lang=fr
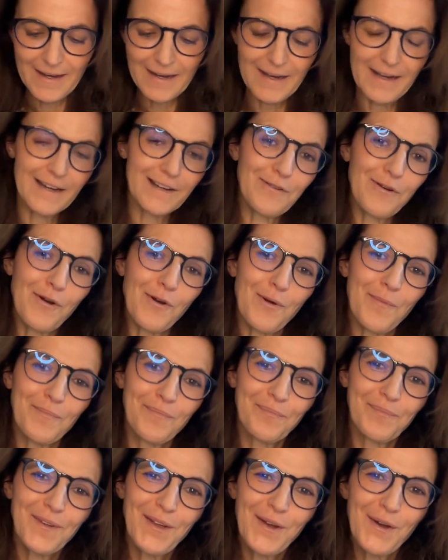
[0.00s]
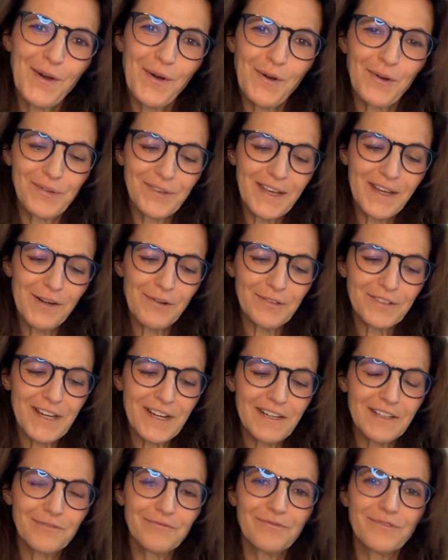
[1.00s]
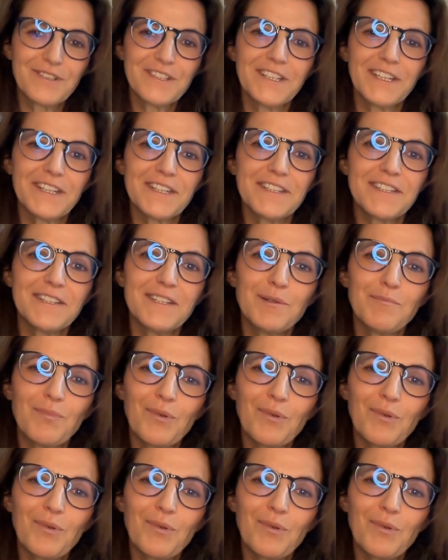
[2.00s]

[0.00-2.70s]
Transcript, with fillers: Alors, on est en train de vous dire ici,